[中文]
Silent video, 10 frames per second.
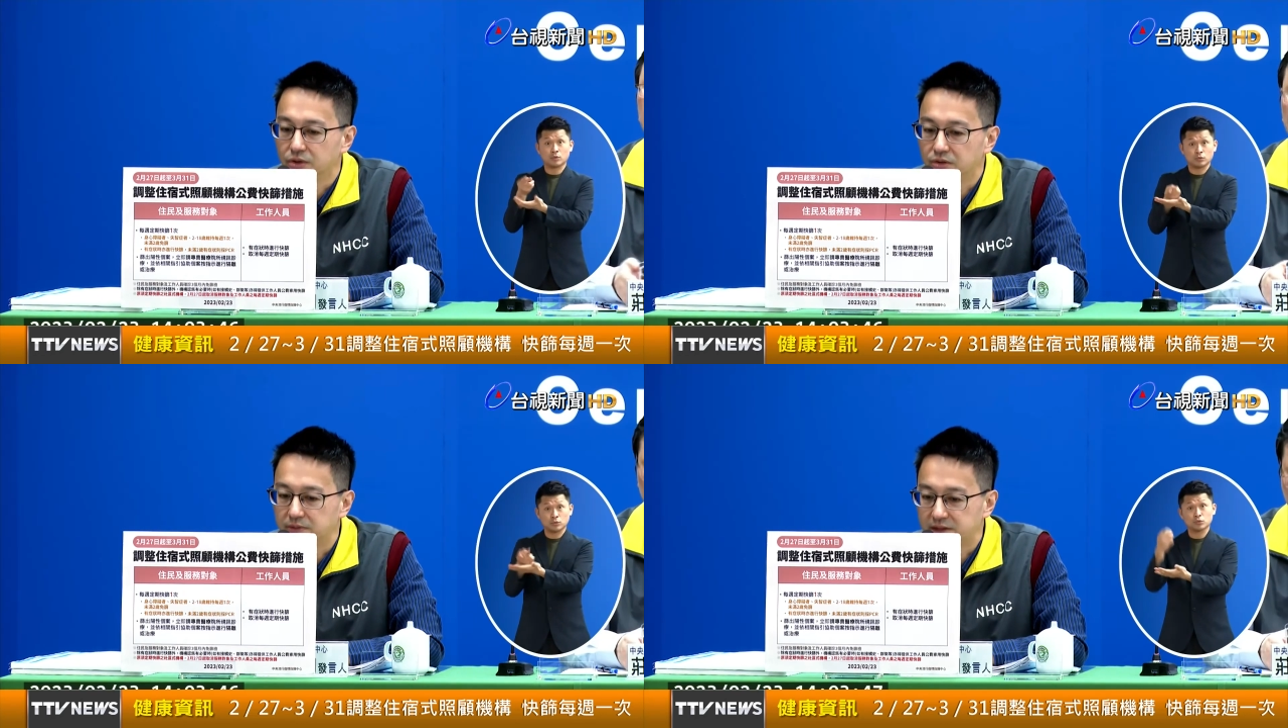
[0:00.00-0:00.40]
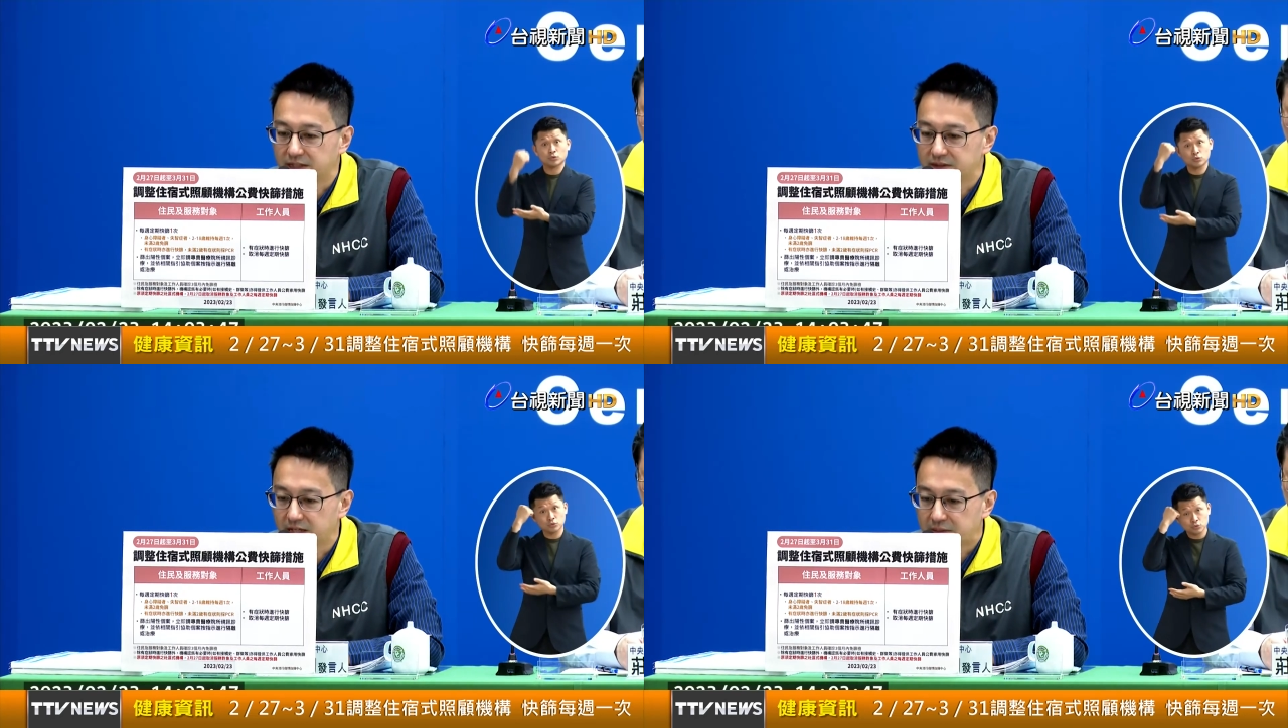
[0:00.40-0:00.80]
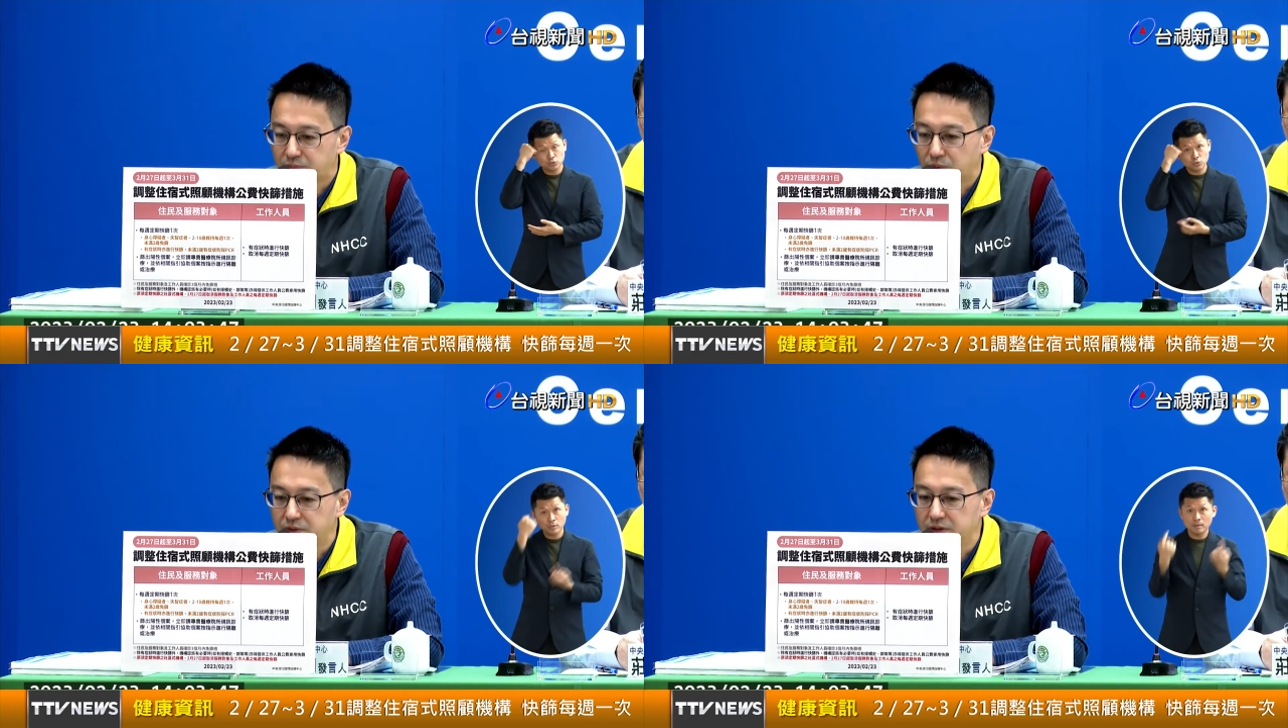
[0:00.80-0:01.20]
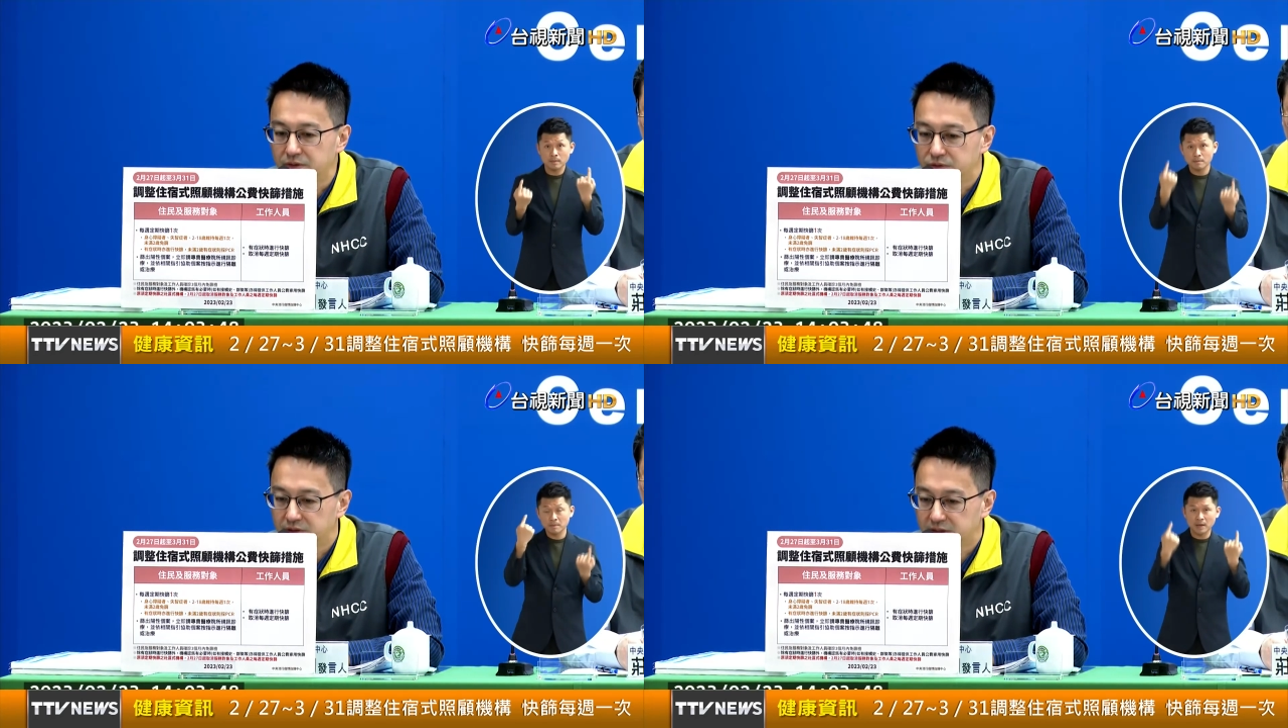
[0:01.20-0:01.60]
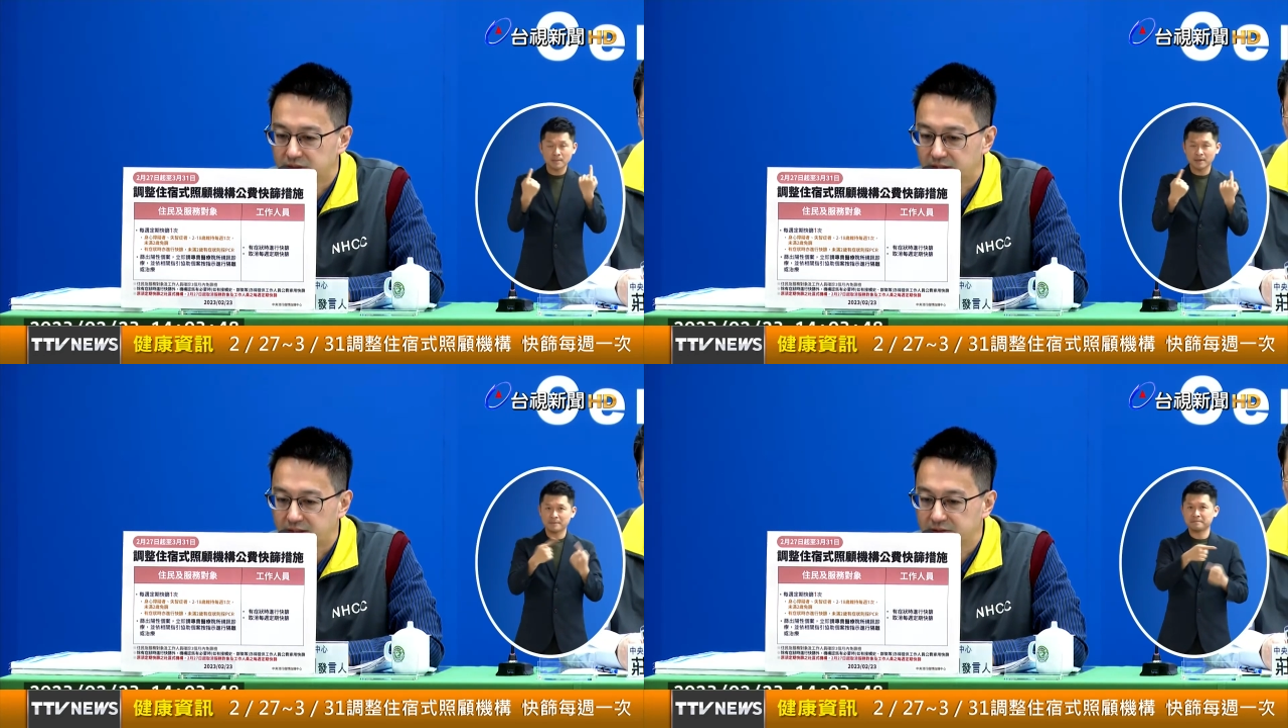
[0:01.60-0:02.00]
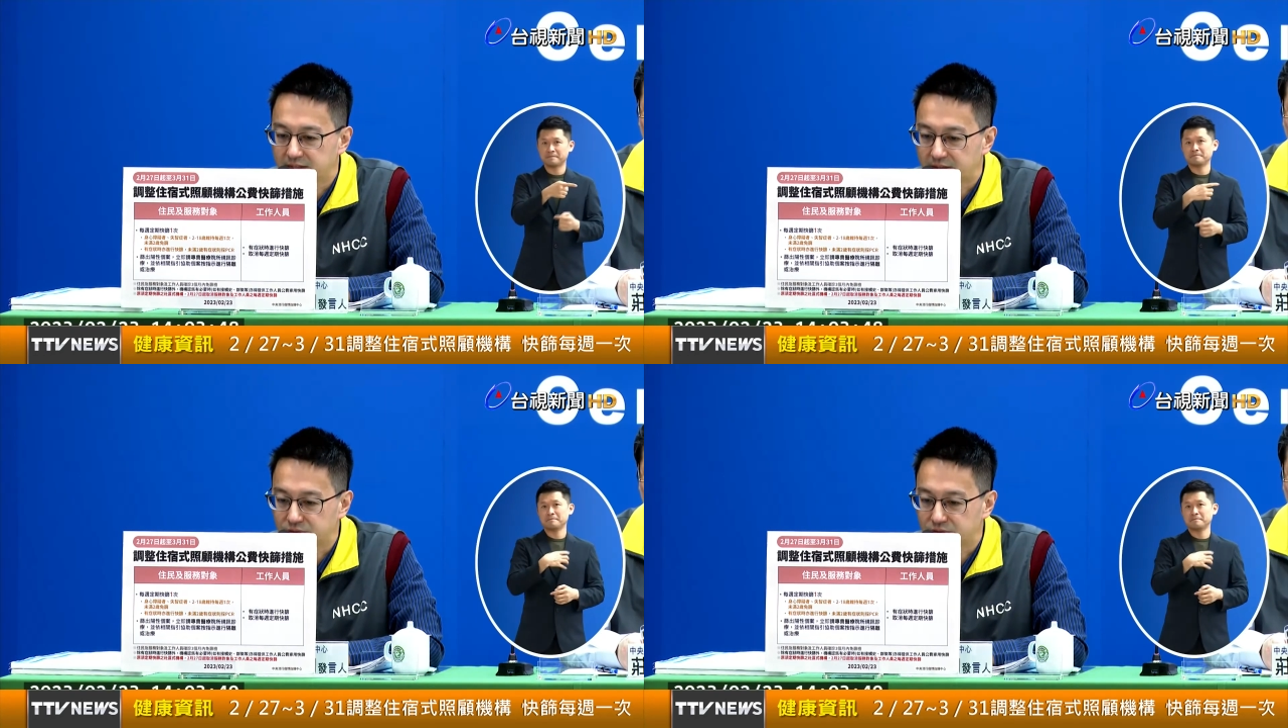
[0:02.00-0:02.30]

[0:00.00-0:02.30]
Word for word: 所以我们在这一波呢，决定在下